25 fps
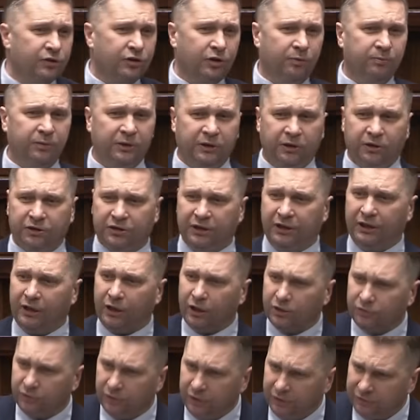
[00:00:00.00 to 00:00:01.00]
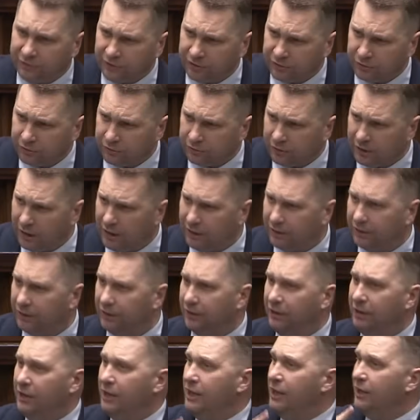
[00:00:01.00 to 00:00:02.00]
są pieniądze na rozwój
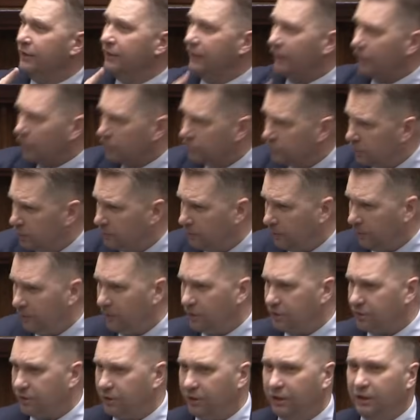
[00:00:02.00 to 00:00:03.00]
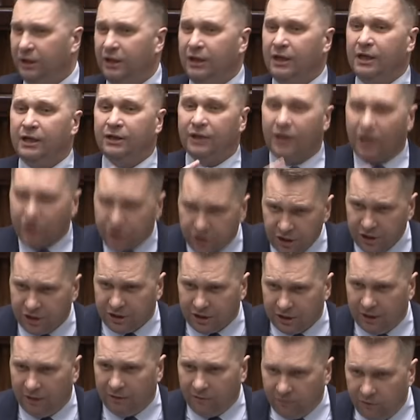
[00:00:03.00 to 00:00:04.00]
infrastrukturalny, na rozwój społeczny, na
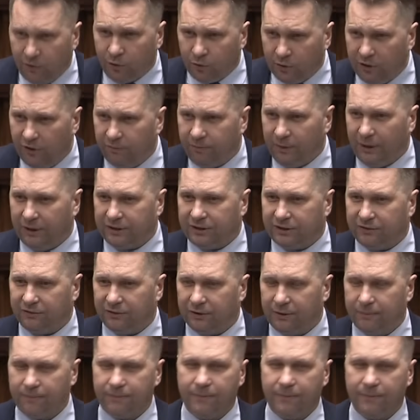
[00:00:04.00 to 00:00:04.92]
życie w ogóle w państwie.